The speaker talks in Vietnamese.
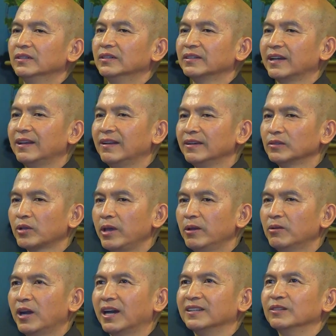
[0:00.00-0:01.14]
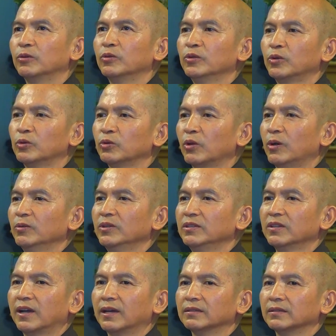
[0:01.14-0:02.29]
Ngài lại theo hạnh của cụ tổ Định
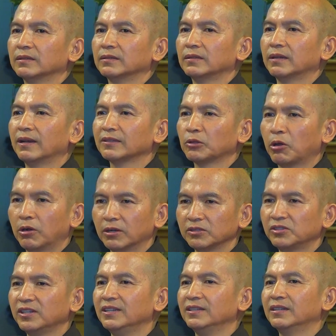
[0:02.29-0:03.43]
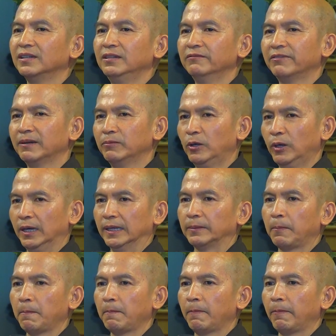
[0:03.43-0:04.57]
Thành là thọ trì Kinh Pháp Hoa.
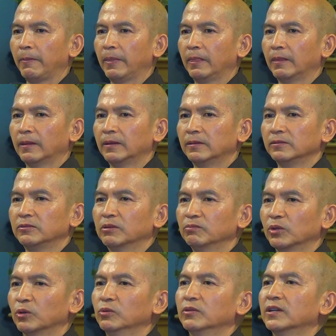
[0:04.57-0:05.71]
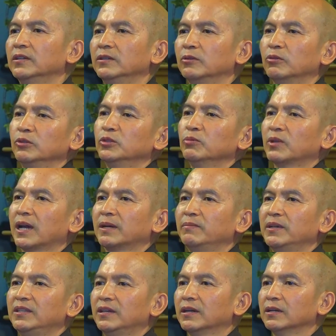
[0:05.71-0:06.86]
Trong tủ kinh của chúng ta bây
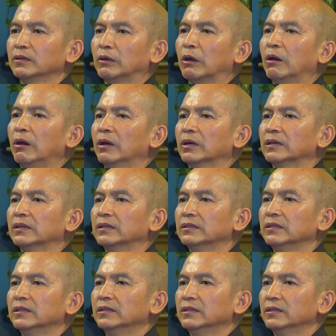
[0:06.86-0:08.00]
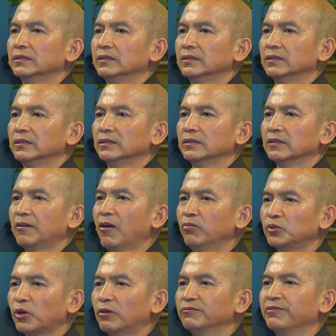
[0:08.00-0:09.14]
giờ còn không
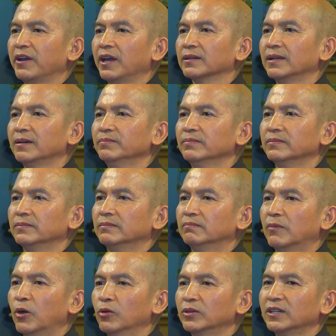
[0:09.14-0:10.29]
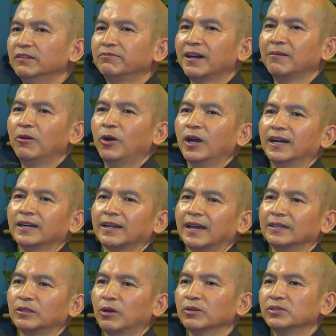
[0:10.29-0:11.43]
trọn vẹn lắm. Bộ Kinh Pháp Hoa Ngài
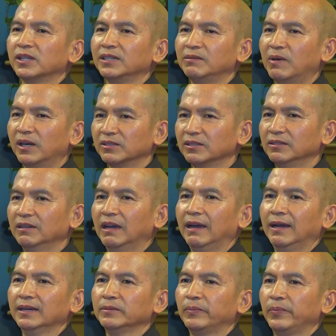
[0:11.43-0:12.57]
thọ trì bằng chữ Hán.